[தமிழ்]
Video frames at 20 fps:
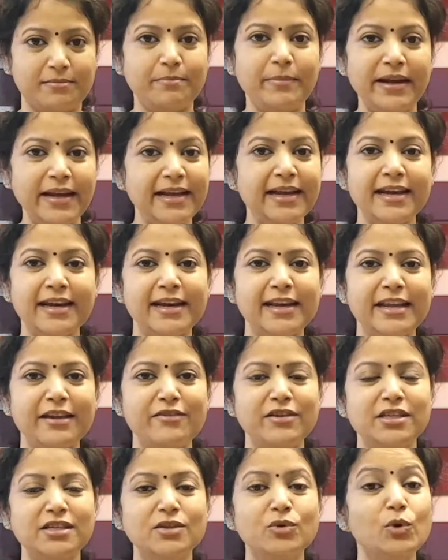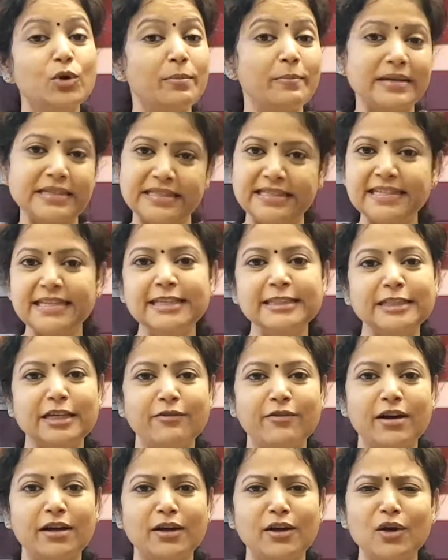பிடிக்கரணையை வச்சு ஒரு மசியல்
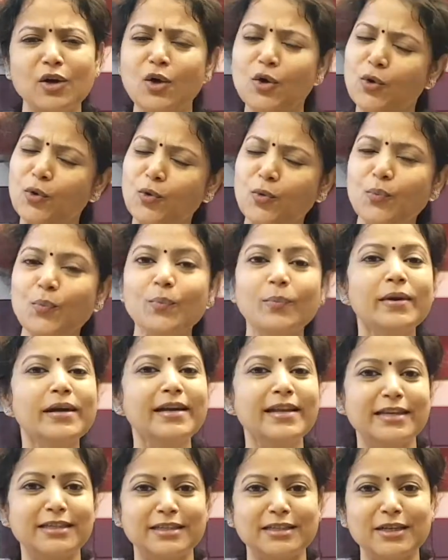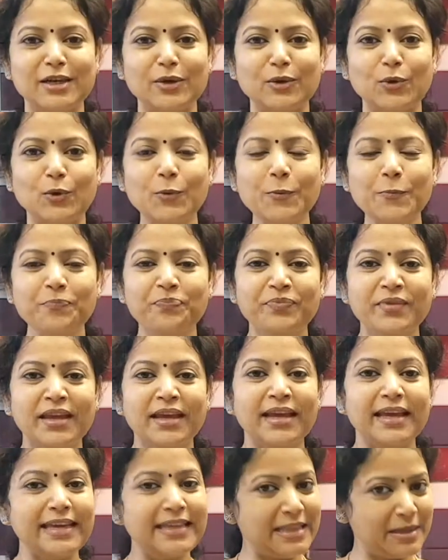செய்வாங்க ரொம்ப டேஸ்ட்டாக இருக்கும்
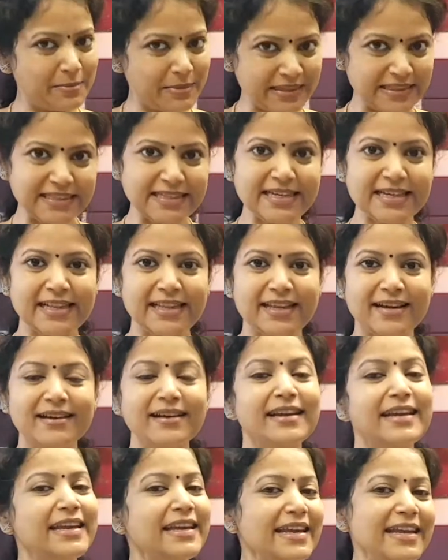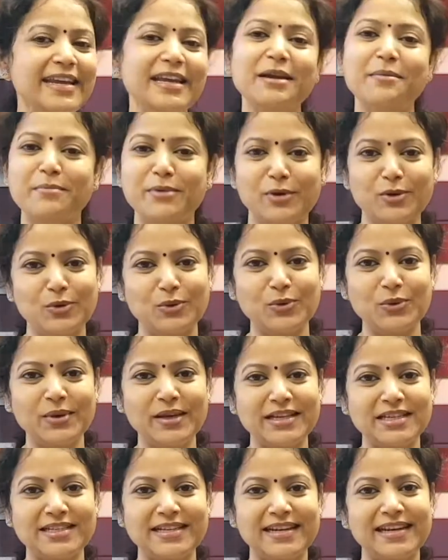இந்த மசியல் தான் இன்றைக்கி நம்ம குக்கோ
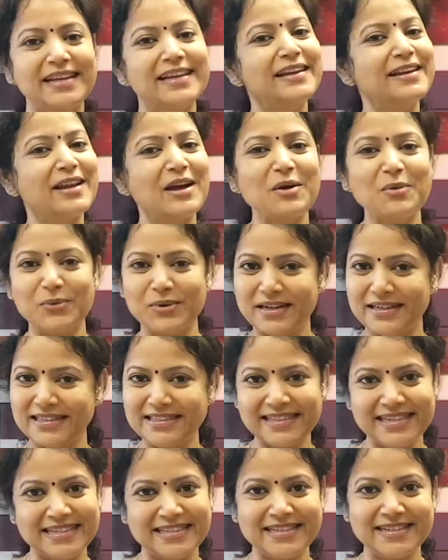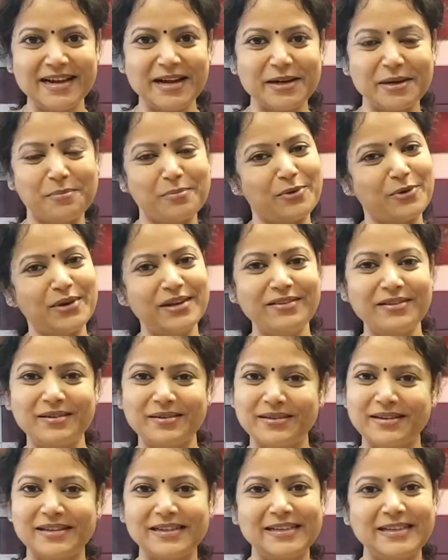கிச்சனில் நான் உங்களுக்கு செஞ்சு காட்ட போகிற
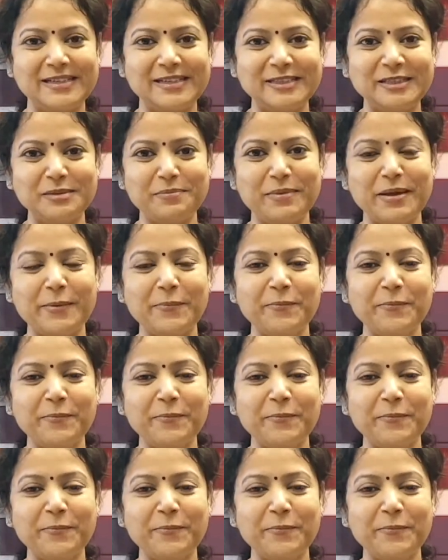ரெசிபி